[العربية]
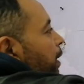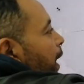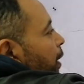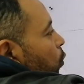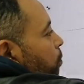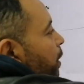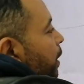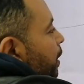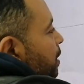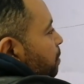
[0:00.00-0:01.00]
احنا هناخد
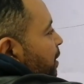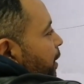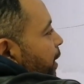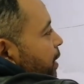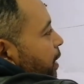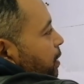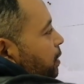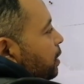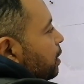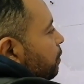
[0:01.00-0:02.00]
بقى ايه رسمه ثانيه كده
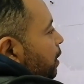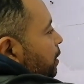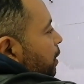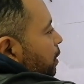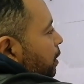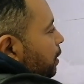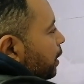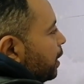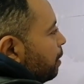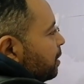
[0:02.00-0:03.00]
للنيل للفرع ده
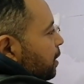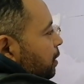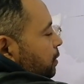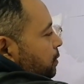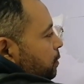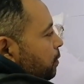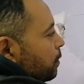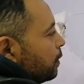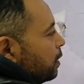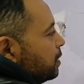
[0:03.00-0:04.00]
كده مثلا
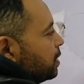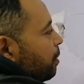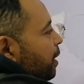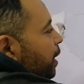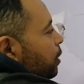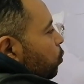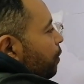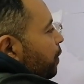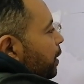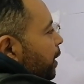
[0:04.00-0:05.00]
السمكه كانت
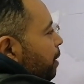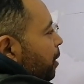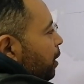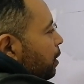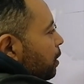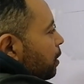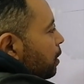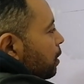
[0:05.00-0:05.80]
واقفه هنا يا جماعه